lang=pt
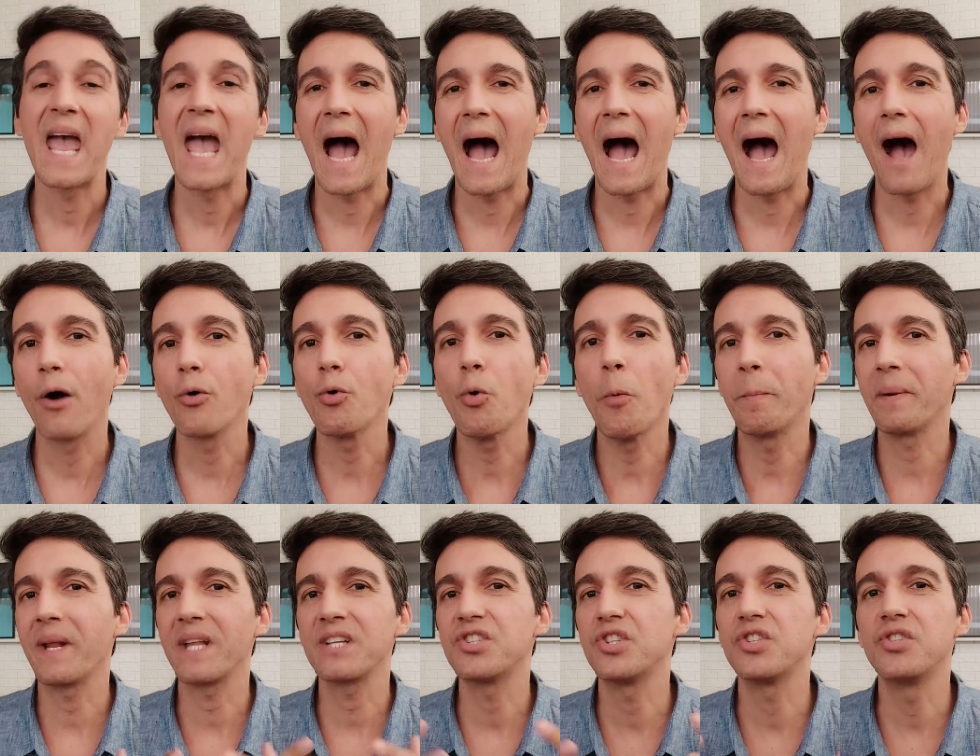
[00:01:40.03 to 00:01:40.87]
algo
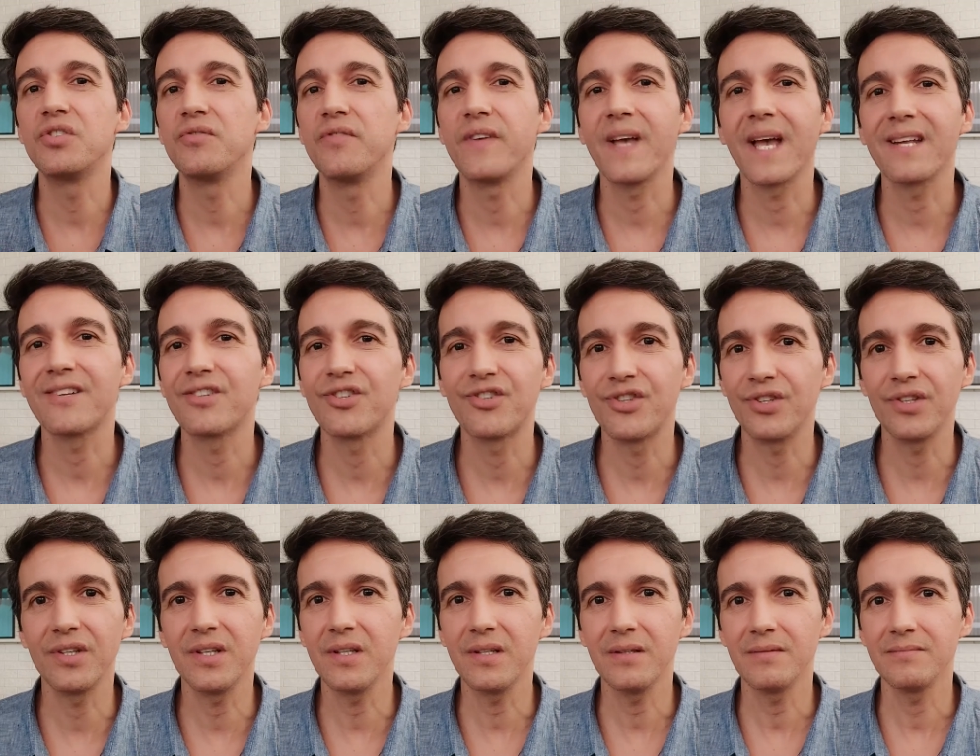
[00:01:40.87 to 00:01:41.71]
para te
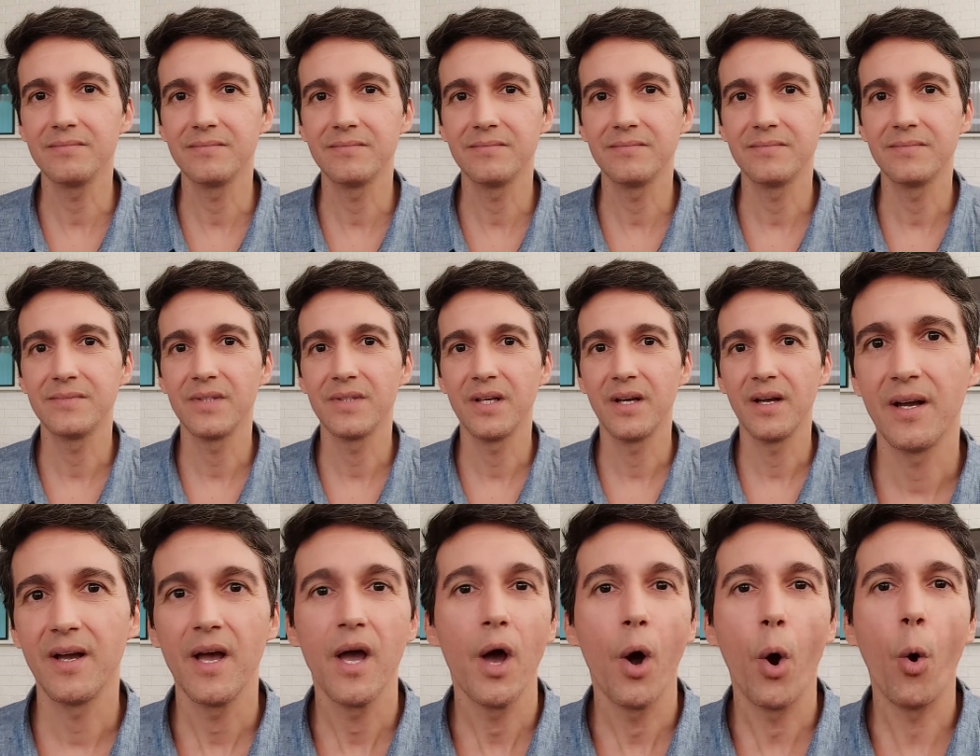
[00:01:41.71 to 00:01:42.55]
divertir
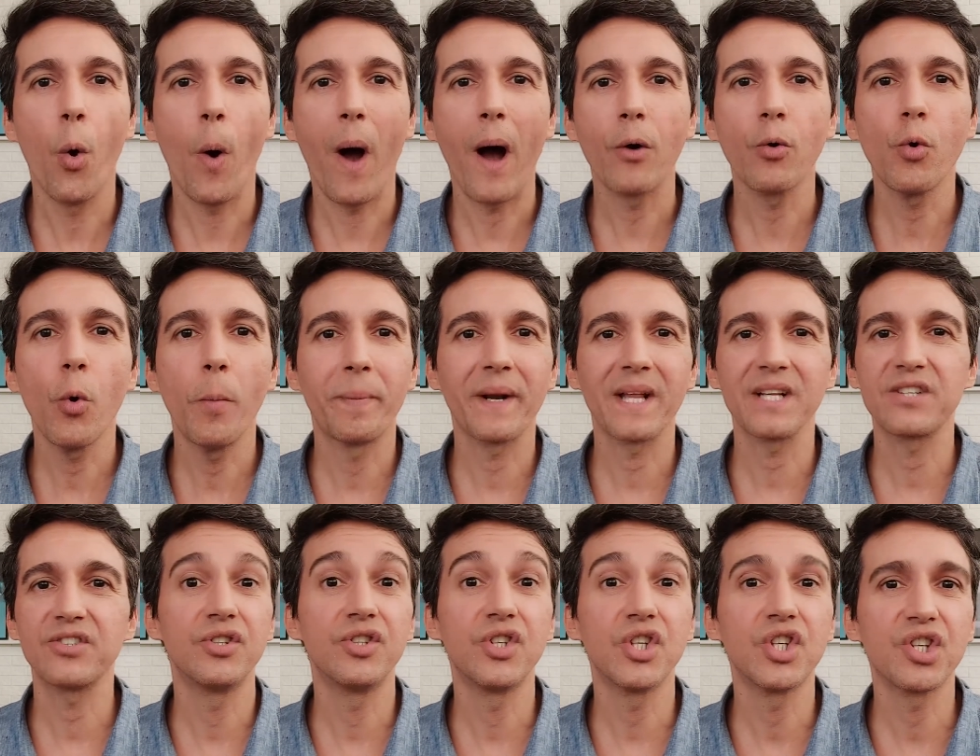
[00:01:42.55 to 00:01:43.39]
ou algo para
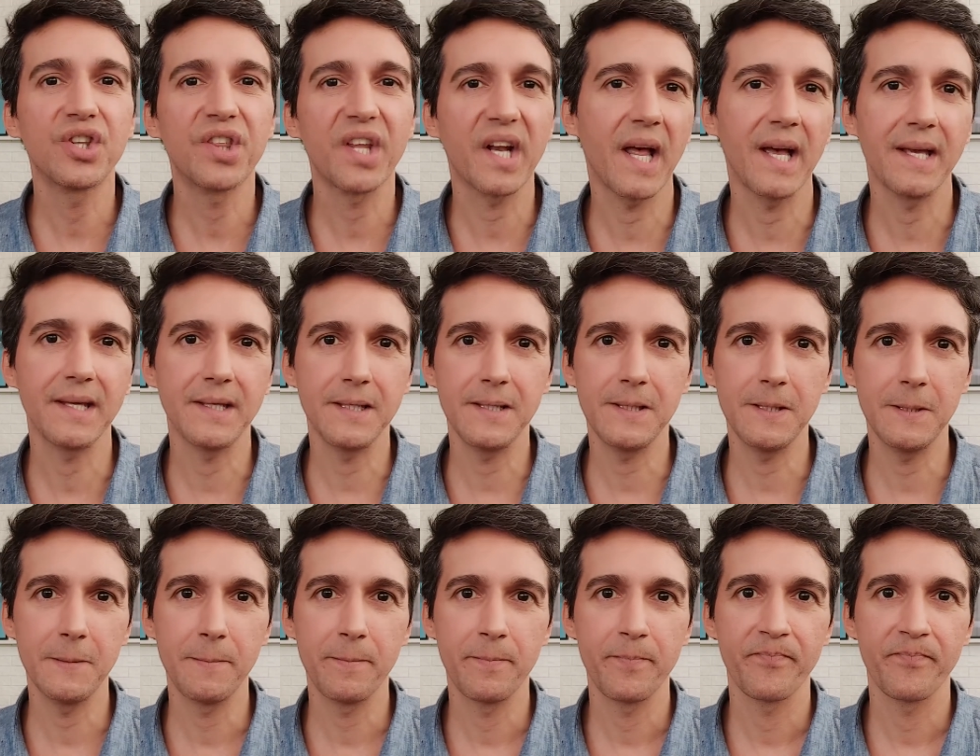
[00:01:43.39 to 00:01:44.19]
te distrair.